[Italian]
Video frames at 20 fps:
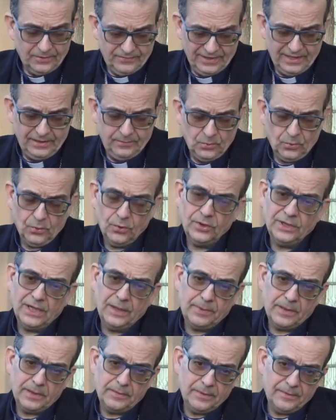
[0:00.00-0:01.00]
avremo
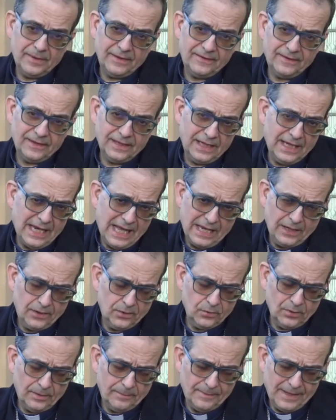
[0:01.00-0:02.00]
nei primi mesi
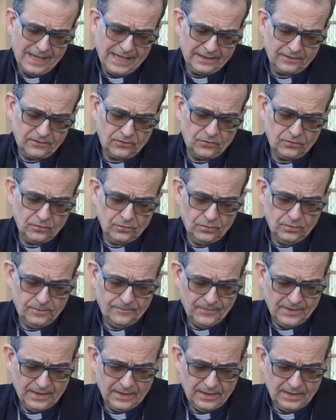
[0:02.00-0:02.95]
dell'anno, a marzo